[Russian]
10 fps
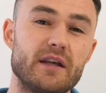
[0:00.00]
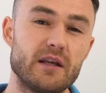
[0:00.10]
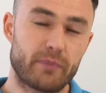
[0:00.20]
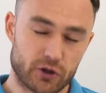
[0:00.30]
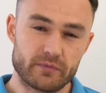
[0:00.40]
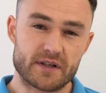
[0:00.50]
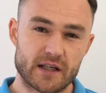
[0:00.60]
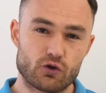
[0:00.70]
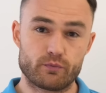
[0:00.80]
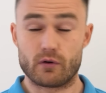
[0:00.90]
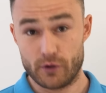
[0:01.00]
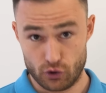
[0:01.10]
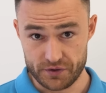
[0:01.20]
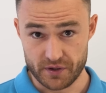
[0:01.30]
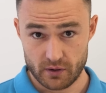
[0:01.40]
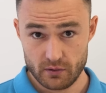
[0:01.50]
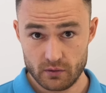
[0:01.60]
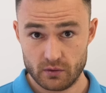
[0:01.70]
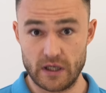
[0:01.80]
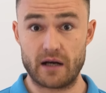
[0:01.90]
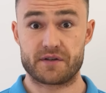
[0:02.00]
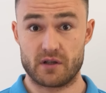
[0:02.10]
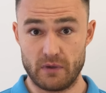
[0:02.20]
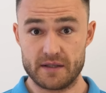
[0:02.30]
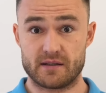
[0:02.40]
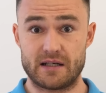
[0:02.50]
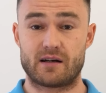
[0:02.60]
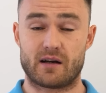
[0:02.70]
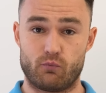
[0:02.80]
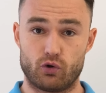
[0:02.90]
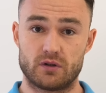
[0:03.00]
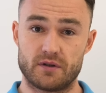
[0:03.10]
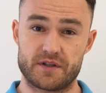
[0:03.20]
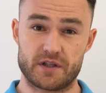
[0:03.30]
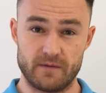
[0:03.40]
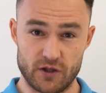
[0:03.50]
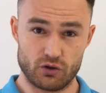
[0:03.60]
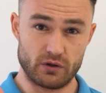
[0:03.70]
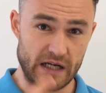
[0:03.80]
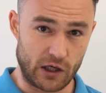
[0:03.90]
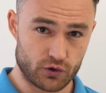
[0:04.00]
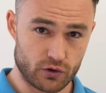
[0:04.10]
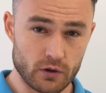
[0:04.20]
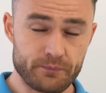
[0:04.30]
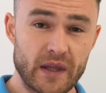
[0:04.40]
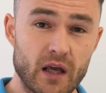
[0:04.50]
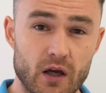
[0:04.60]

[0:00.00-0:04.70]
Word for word: И потом я расскажу про методики, как заниматься, как работать с видео и аудио,